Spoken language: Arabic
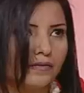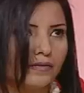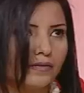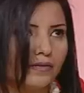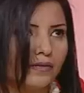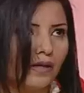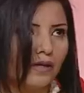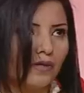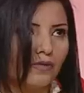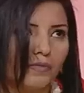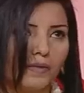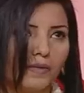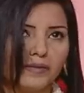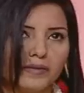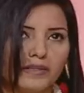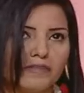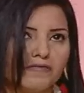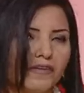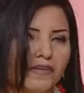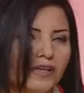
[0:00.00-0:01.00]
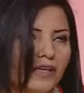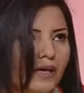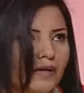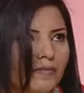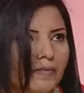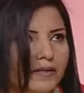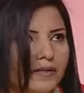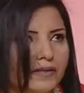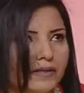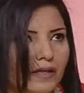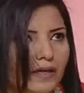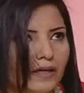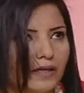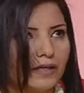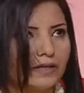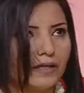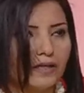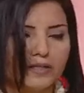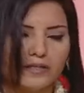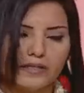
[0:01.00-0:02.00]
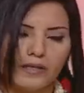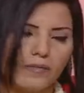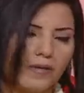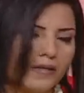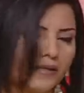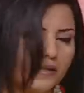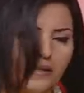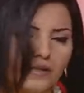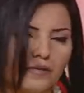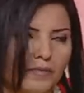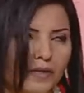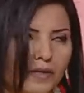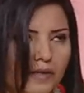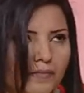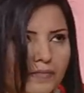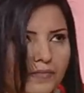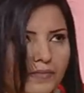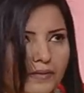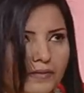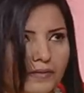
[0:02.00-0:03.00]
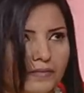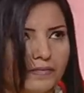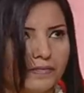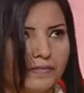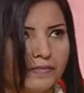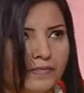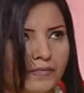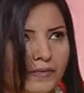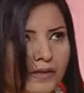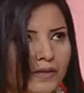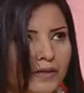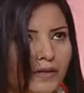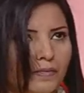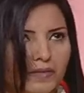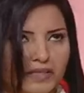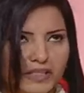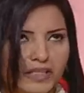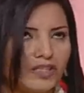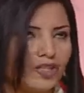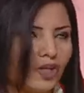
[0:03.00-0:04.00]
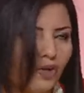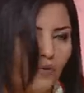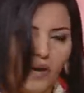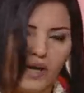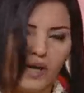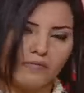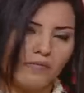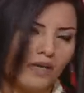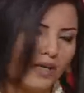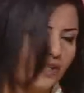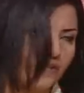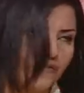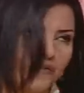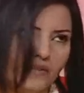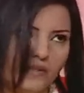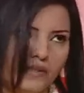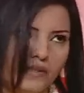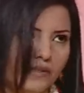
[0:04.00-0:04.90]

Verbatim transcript: ضلي ما بدك فلي على بيت اهلك انا صبرت كرمال ابني بس اجى وقت ما عادش فيي